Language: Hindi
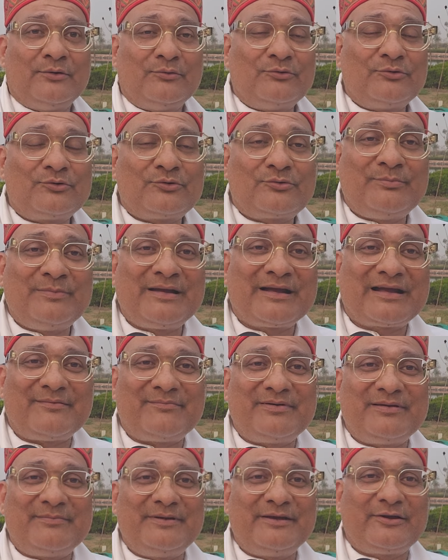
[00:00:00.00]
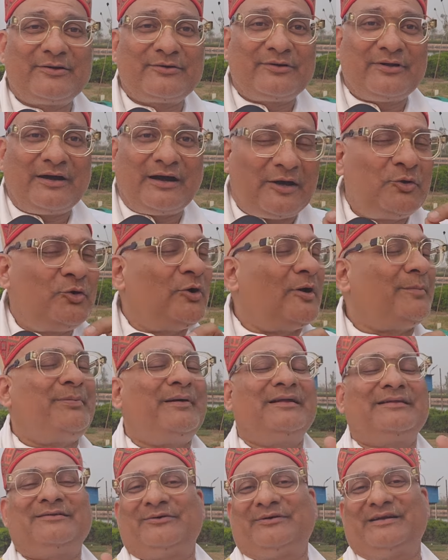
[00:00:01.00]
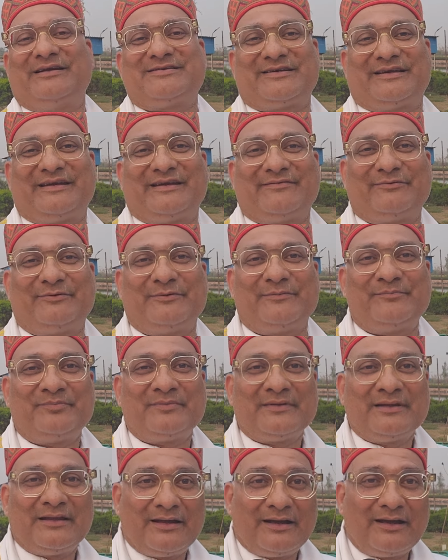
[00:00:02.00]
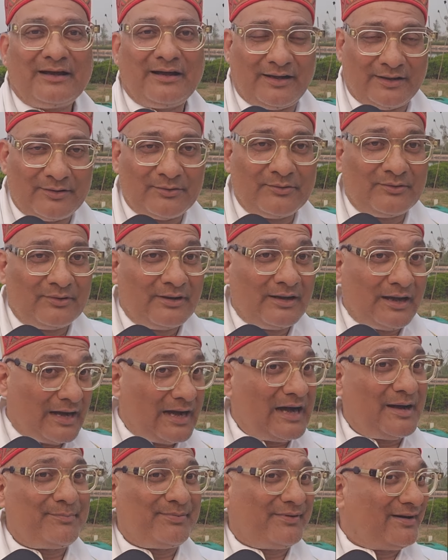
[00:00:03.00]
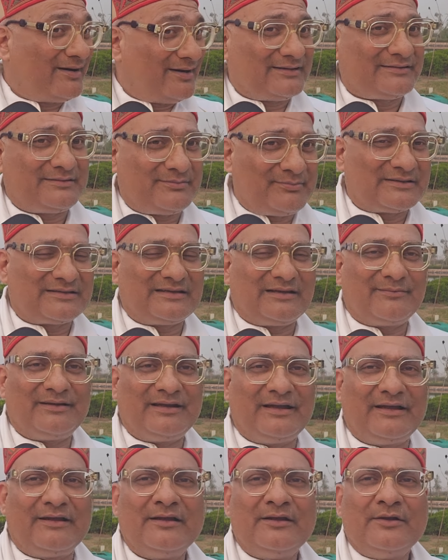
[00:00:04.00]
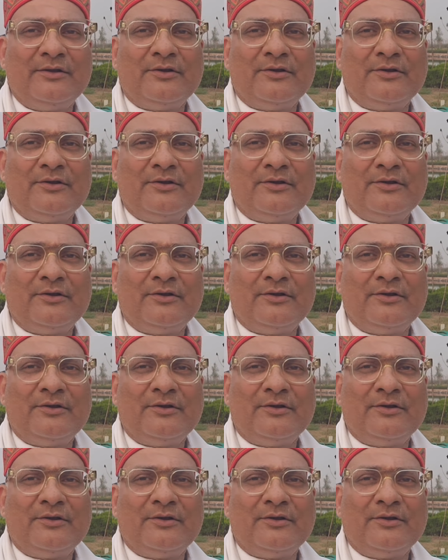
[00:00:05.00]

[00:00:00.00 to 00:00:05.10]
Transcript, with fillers: उनमें कभी भी अनुअपहत होने चाहिए वो अनु अपहत मतलब है